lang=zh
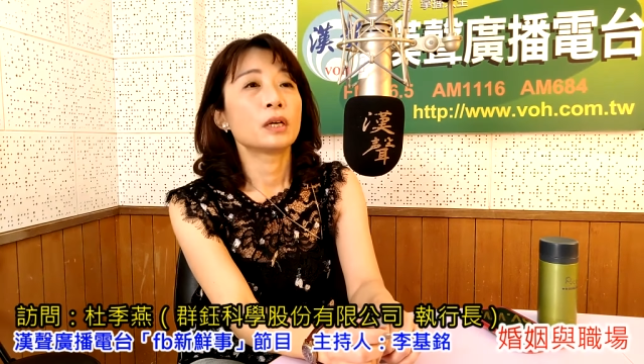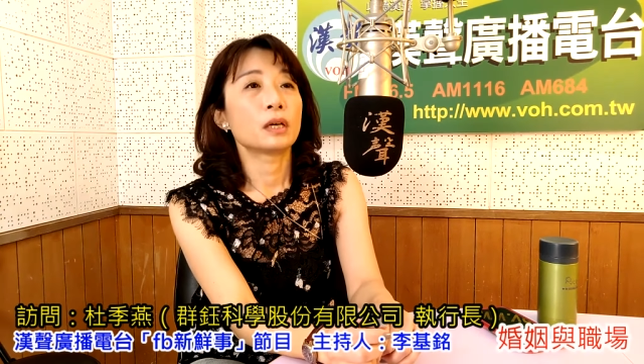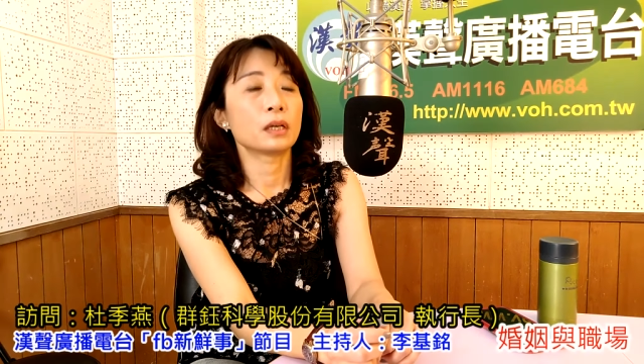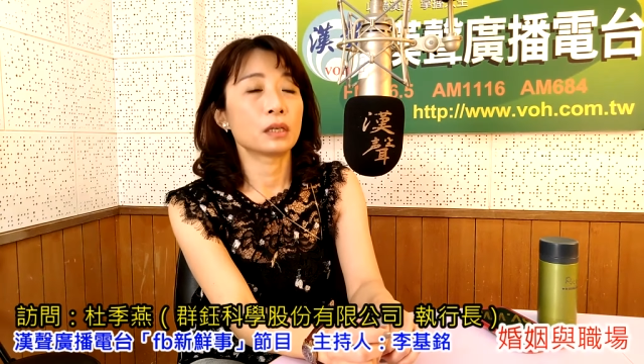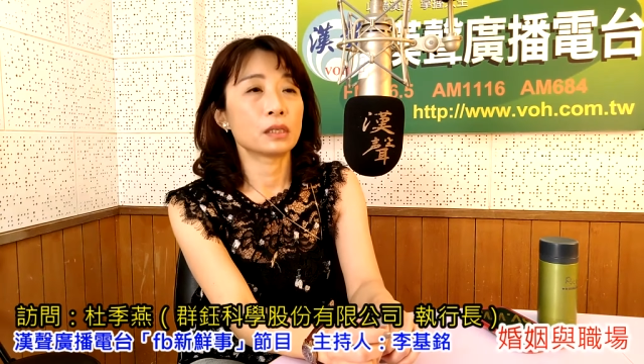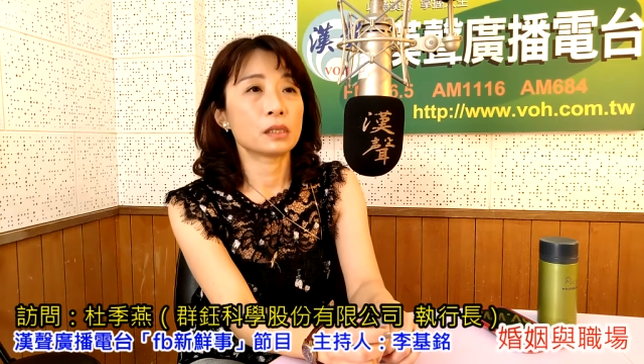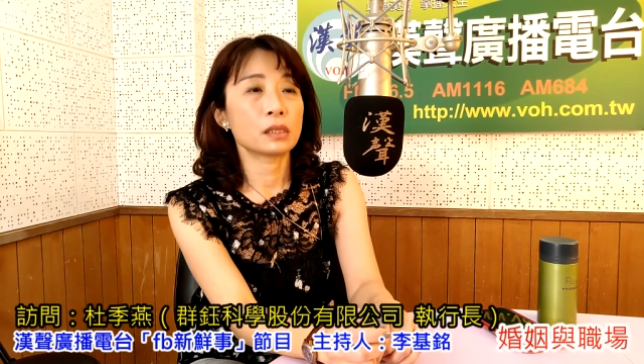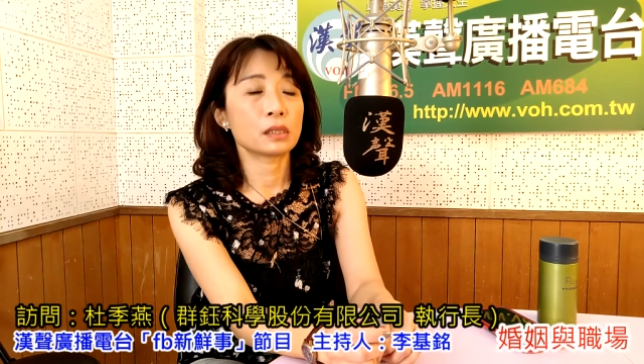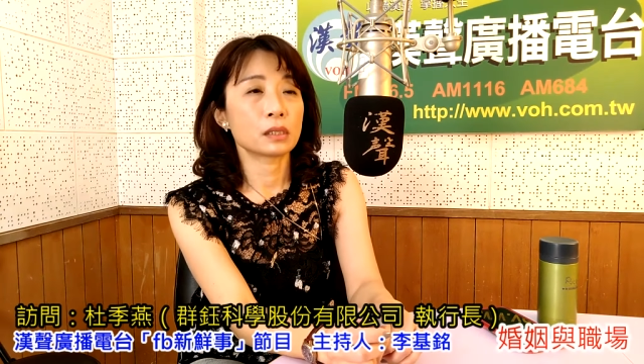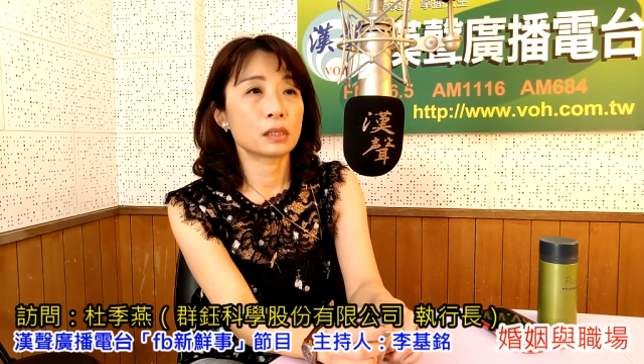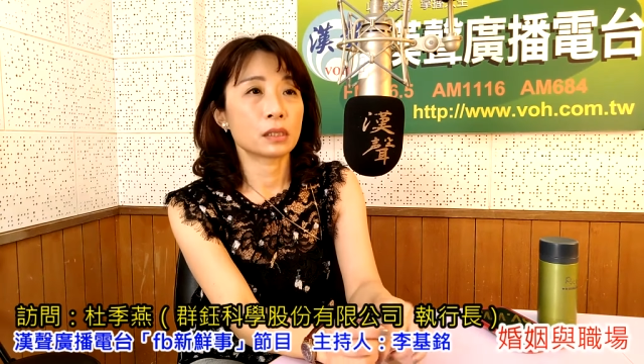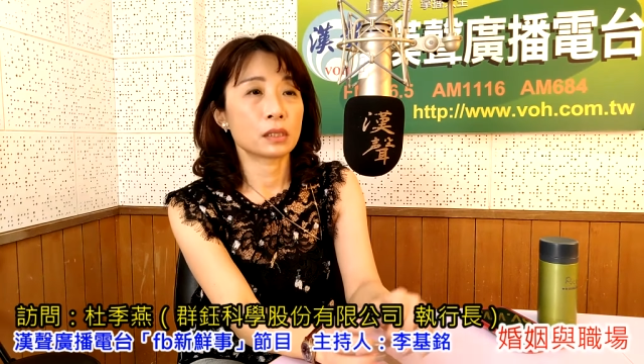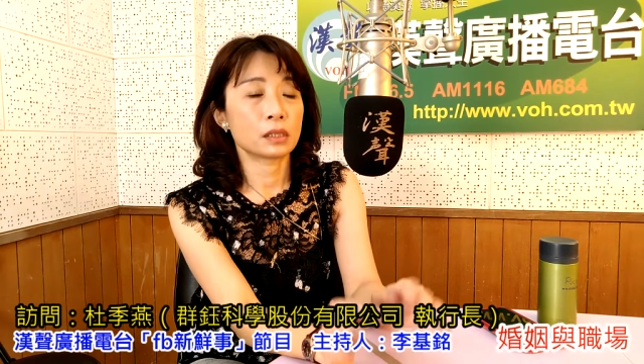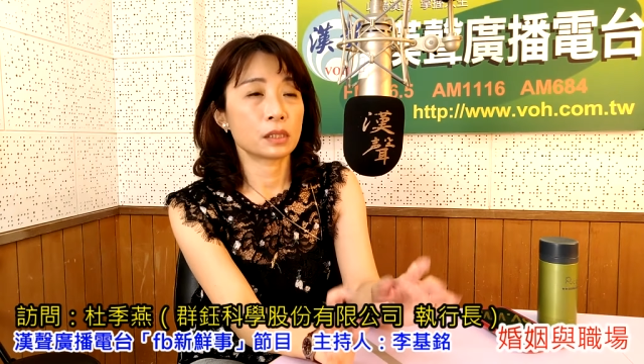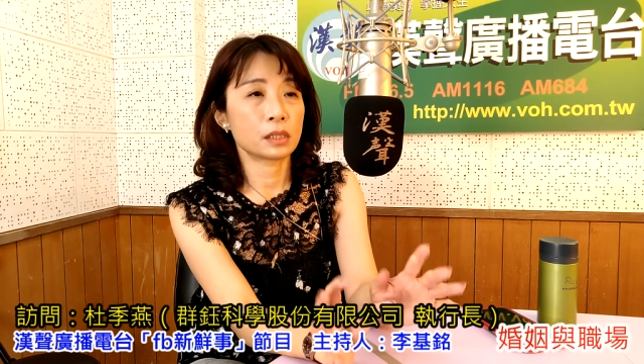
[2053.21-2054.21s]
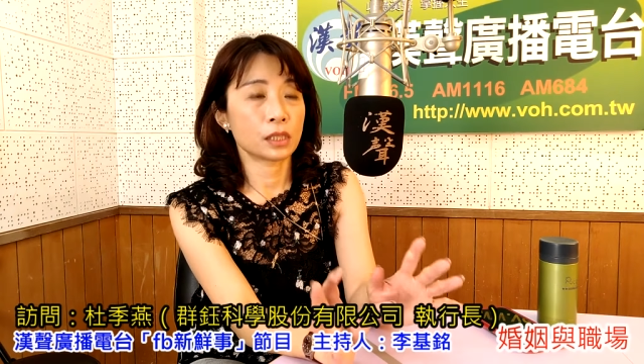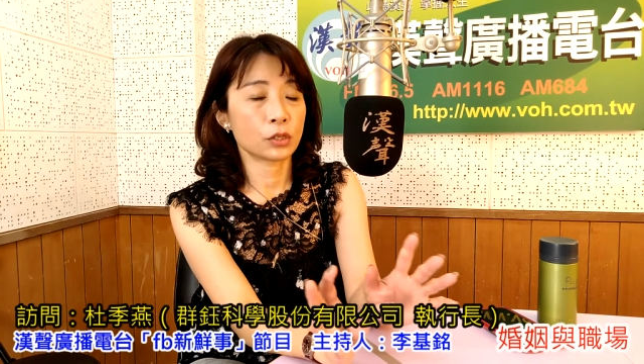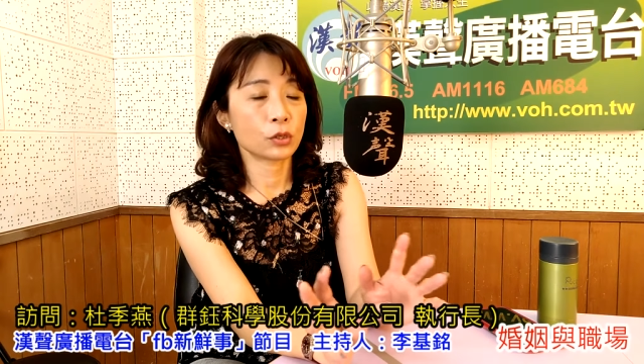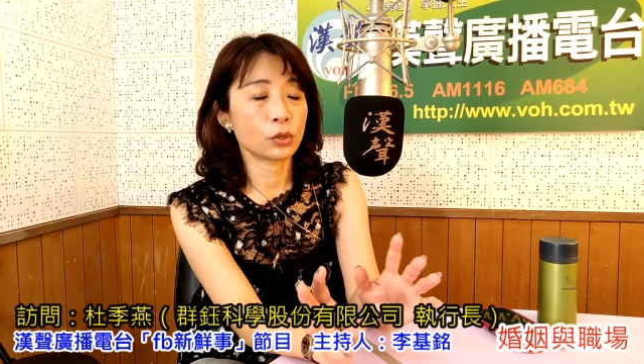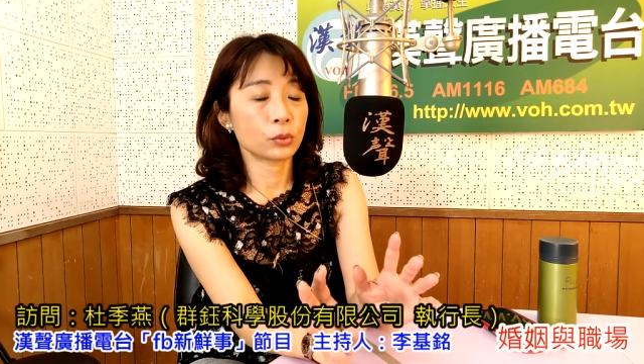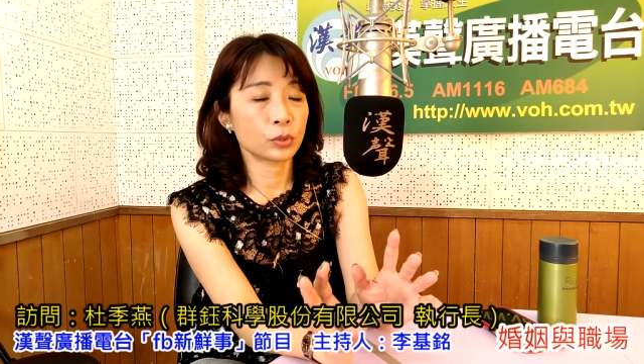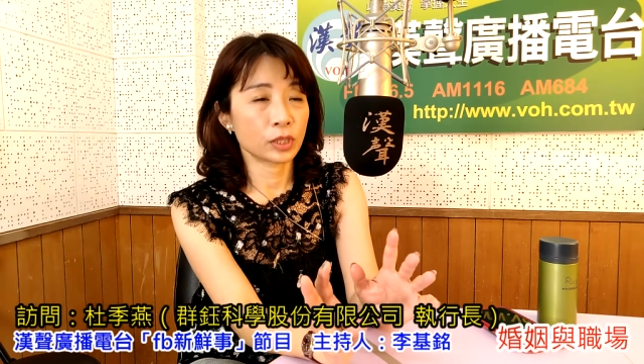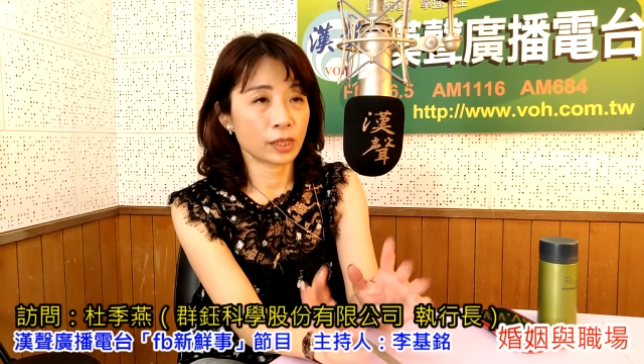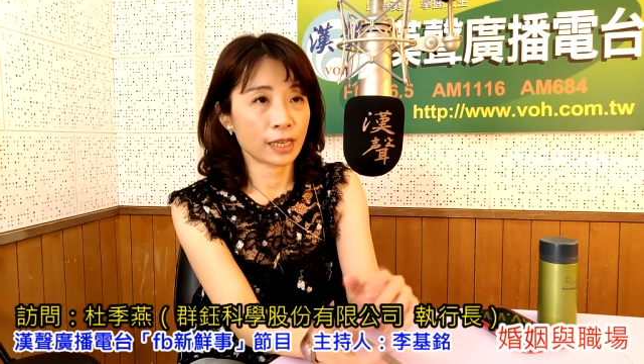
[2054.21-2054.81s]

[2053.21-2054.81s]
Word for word: 呃，这个结构的